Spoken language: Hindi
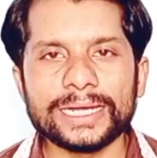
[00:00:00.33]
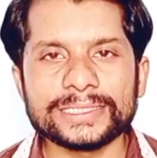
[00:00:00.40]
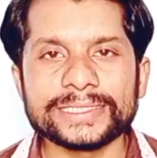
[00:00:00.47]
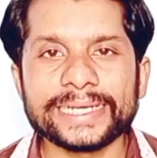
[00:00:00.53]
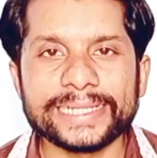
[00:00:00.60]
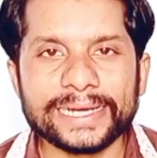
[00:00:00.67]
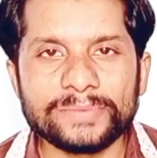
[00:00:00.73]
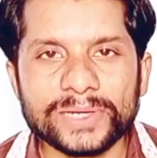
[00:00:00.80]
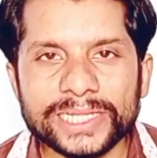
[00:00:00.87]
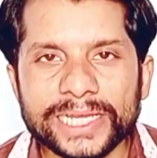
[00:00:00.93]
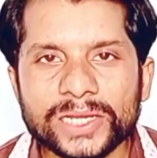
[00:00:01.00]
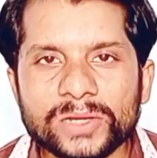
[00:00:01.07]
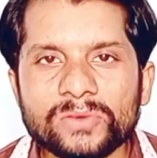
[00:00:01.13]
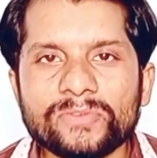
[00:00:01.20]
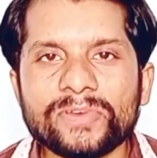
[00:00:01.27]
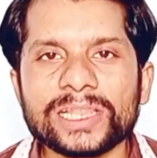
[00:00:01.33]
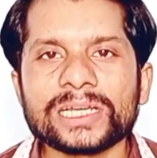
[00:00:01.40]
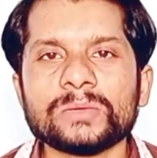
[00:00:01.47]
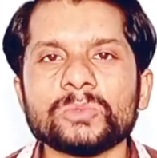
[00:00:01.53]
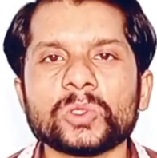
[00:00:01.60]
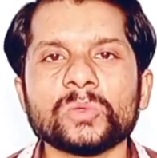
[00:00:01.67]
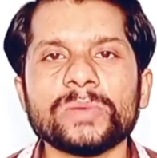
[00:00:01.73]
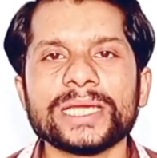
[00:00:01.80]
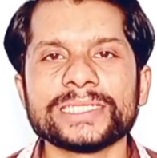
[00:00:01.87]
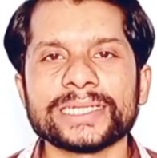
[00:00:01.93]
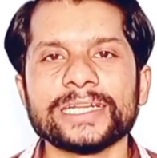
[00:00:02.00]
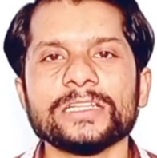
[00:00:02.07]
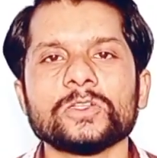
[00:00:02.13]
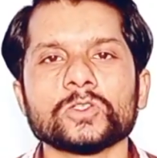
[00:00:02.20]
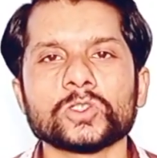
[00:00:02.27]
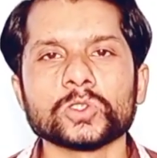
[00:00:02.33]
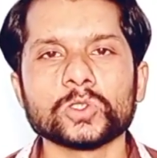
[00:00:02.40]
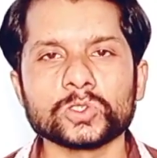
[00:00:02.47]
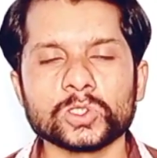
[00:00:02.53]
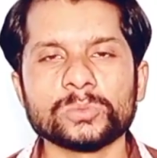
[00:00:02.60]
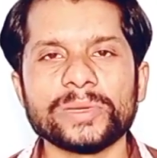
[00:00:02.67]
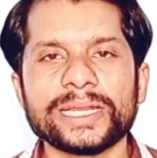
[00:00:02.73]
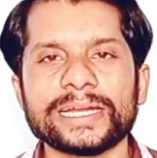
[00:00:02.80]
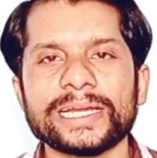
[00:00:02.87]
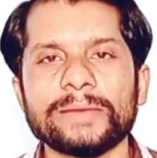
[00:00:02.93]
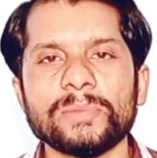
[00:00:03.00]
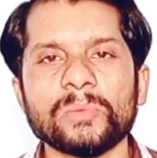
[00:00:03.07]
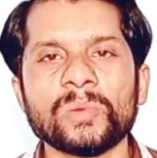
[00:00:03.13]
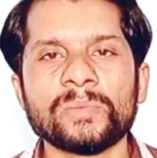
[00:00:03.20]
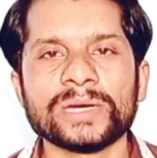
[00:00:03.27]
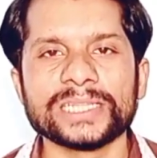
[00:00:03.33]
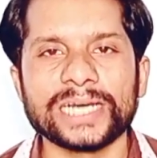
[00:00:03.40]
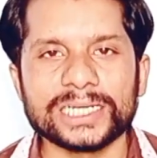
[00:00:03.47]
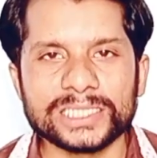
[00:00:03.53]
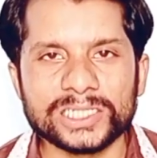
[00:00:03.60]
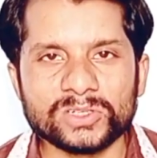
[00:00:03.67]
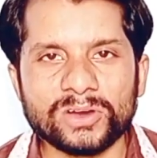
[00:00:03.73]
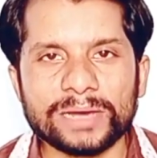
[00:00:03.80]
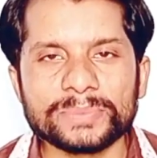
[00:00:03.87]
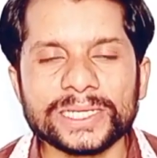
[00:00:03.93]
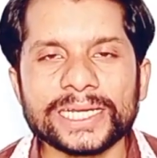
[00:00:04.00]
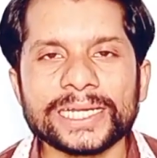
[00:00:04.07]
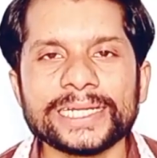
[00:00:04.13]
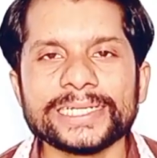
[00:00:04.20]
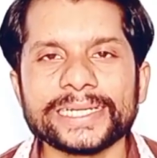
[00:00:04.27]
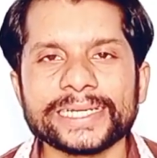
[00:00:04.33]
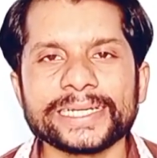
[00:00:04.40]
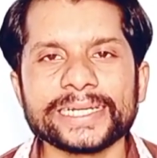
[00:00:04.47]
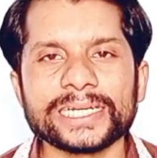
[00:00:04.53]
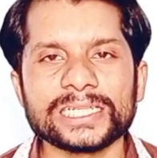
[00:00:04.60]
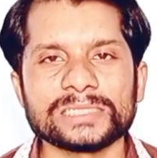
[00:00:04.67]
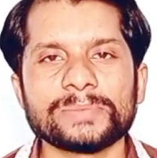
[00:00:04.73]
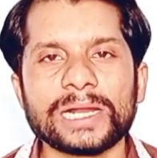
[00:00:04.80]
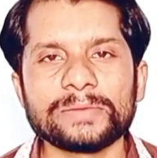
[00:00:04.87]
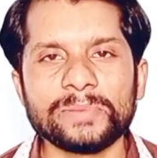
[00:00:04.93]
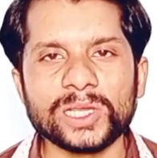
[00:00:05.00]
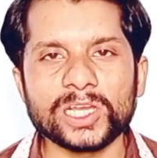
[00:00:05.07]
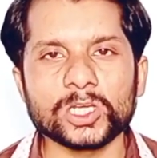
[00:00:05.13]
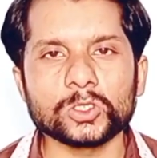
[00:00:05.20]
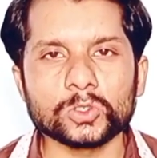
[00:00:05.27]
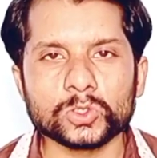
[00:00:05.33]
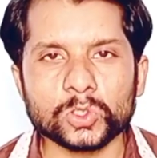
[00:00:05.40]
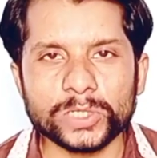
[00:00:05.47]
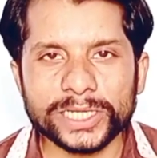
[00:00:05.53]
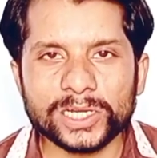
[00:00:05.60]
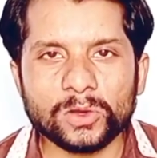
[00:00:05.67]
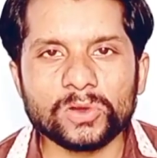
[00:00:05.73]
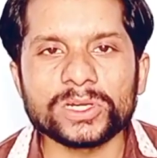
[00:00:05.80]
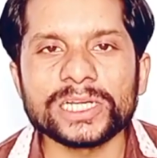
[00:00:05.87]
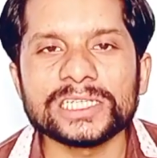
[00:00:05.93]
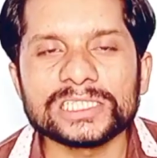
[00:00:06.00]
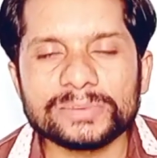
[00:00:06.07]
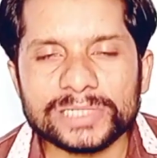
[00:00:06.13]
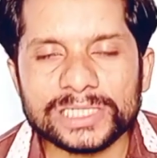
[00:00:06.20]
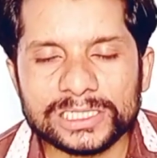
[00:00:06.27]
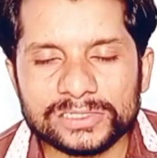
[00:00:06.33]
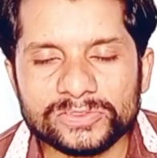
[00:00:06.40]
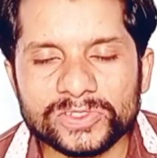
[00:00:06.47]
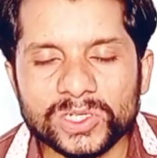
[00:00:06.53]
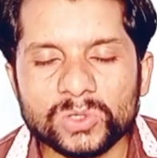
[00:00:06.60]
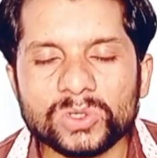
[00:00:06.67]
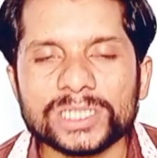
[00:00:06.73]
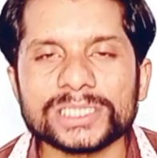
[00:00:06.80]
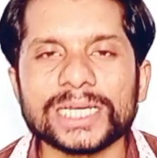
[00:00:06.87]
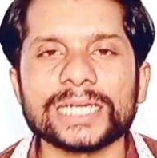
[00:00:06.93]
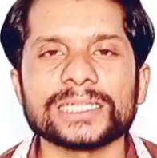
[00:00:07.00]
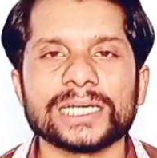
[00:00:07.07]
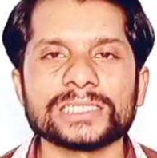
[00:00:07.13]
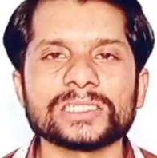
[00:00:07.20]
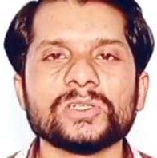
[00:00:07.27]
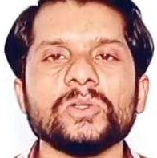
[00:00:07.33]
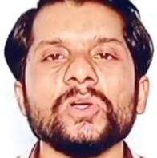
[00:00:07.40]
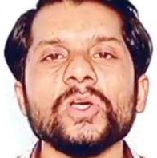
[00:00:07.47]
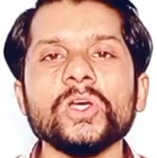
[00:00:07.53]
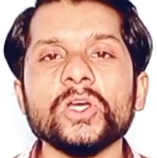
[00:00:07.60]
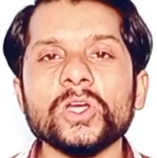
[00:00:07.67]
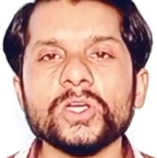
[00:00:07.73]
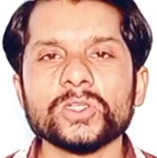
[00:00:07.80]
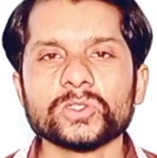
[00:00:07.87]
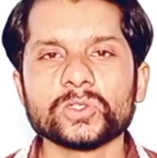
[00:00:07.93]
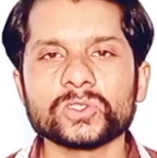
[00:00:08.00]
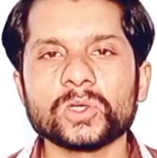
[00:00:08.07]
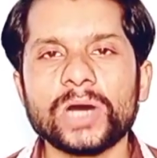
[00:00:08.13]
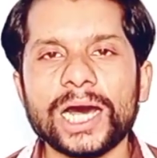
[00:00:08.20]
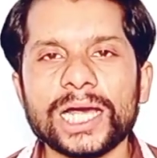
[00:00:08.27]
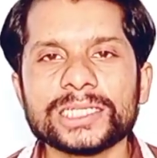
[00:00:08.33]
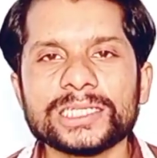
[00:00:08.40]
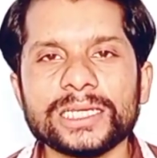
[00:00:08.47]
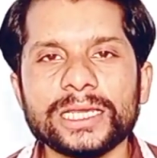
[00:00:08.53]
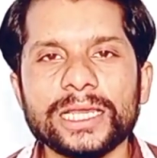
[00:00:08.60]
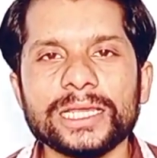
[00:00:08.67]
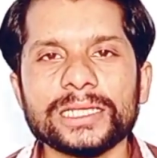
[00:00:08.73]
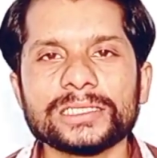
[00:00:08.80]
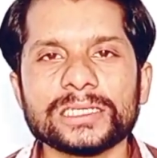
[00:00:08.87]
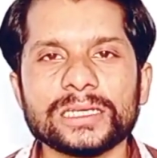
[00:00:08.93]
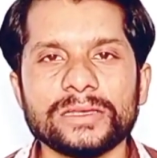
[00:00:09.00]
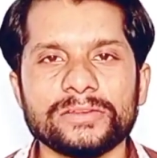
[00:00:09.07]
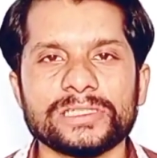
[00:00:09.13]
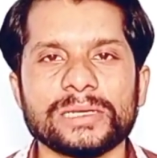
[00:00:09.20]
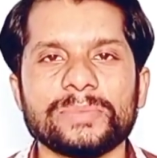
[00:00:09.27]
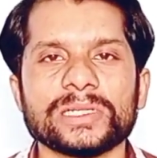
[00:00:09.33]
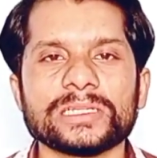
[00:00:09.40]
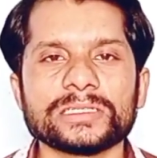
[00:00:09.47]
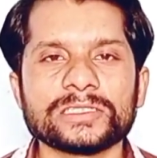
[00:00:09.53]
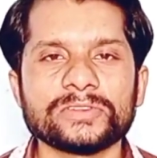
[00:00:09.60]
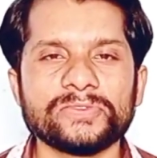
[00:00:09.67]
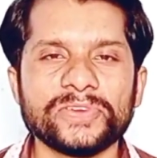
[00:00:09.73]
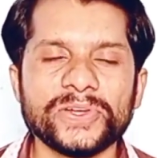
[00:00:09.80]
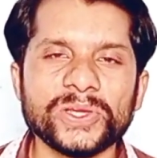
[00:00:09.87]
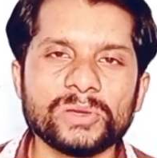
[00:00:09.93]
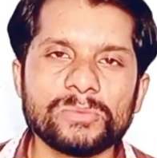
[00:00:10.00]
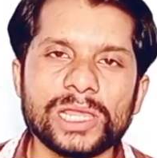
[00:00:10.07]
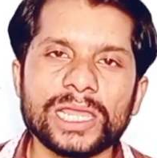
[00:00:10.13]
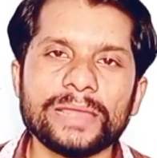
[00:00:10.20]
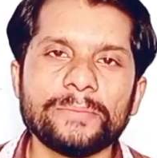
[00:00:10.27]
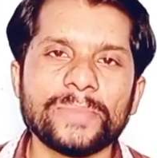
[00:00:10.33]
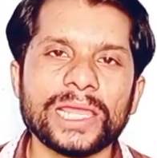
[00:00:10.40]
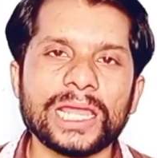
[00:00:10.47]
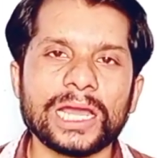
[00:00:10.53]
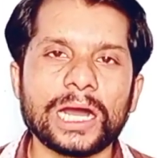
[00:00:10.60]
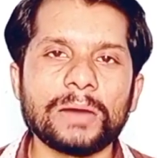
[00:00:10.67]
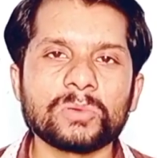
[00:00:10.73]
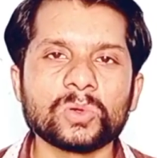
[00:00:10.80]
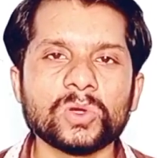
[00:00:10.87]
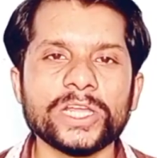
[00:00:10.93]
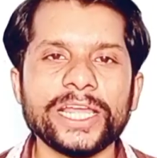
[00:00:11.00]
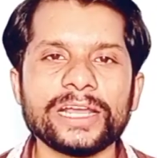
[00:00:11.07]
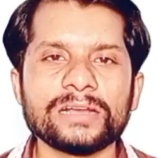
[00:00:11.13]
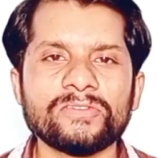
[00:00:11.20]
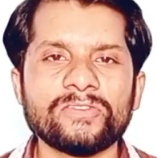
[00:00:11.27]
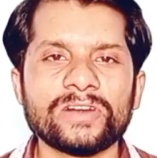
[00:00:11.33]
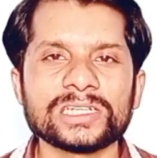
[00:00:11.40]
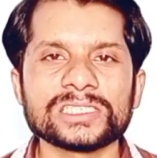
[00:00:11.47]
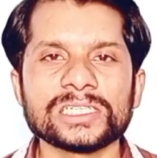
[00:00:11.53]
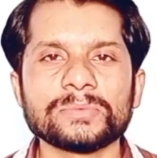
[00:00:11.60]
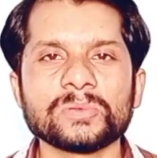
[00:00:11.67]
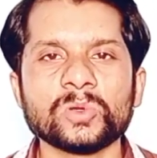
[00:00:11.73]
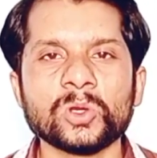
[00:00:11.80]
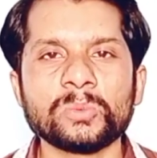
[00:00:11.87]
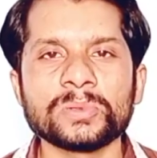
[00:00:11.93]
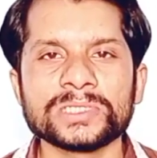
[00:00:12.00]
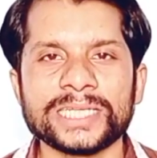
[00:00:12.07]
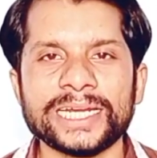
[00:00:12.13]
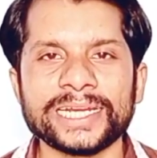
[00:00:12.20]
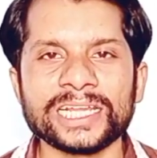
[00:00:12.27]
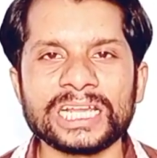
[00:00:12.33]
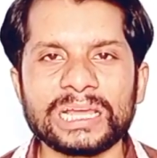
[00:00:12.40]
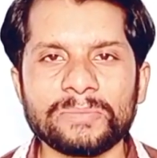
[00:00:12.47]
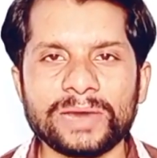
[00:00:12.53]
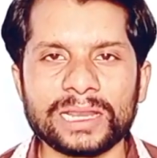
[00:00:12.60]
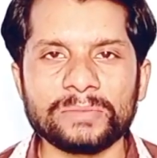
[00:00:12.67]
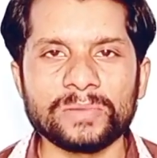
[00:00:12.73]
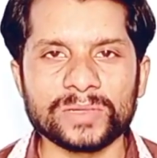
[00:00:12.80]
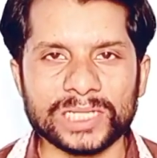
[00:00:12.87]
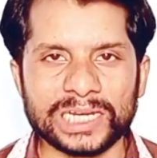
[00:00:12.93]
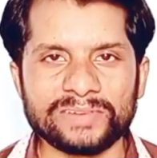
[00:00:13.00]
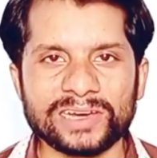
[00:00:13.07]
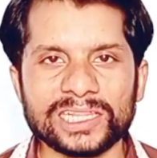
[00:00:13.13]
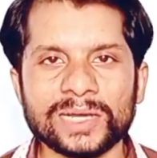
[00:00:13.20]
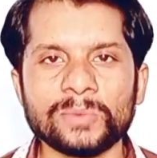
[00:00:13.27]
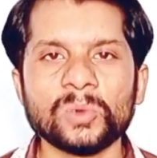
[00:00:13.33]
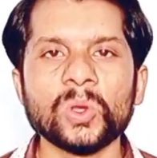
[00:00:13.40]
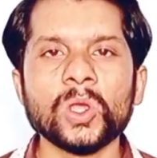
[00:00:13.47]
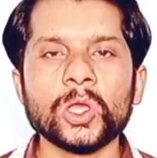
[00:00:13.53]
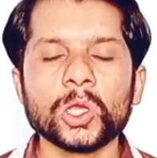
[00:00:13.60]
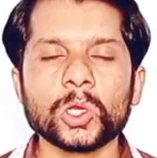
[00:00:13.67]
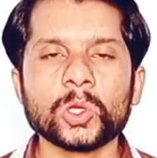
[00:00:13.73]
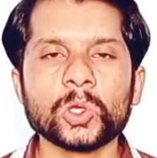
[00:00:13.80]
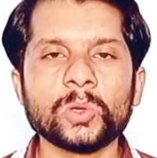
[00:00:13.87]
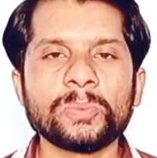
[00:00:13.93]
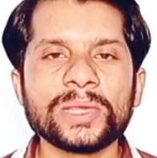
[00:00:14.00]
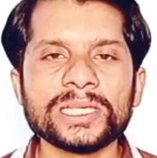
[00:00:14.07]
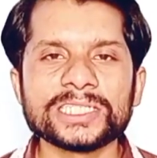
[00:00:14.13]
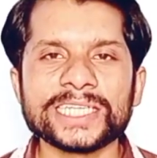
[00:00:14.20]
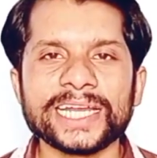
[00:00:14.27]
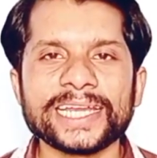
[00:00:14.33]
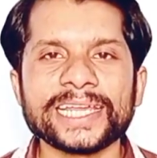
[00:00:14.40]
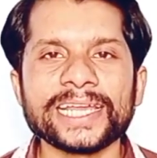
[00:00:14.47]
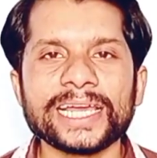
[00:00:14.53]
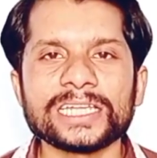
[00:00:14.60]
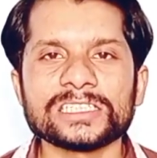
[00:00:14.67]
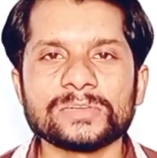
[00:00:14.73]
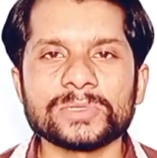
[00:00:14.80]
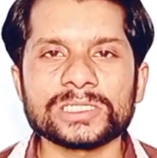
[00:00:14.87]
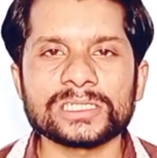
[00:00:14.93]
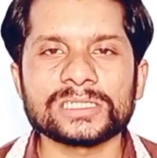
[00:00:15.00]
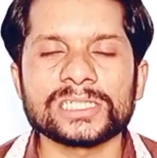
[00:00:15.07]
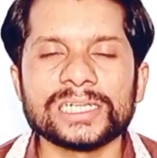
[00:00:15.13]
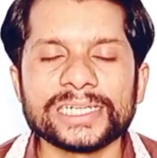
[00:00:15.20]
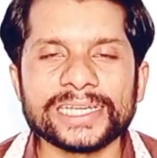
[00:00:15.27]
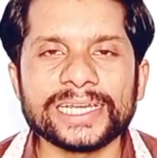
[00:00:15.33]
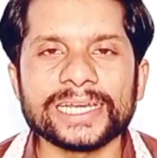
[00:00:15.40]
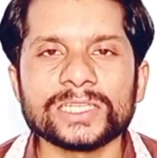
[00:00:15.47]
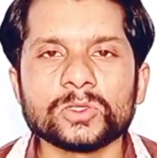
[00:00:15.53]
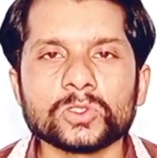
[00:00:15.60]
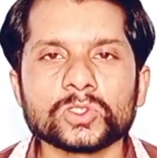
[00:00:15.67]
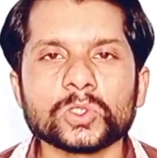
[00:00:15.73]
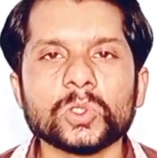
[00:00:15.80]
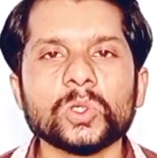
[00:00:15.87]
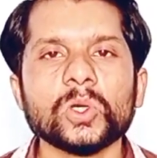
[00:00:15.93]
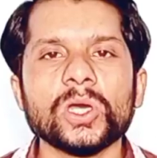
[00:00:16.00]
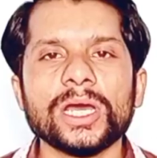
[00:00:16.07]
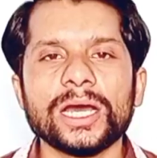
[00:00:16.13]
असलम वेलकम टू माई चैनल दोस्तों दोस्तों मेरा नाम है मोहम्मद नादिर आप देख रहे हैं टेक्निकल स्मार्ट ठीक है दोस्तों एक और नई ज़बरदस्त वीडियो के साथ हाजिर हूँ दोस्तों आज की इस ज़बरदस्त वीडियो में मैं आपको एक व्हाट्सअप ग्रुप सेटिंग के बारे में बताने वाला हूँ ग्रुप की सेटिंग है ज़बरदस्त सेटिंग है दोस्तों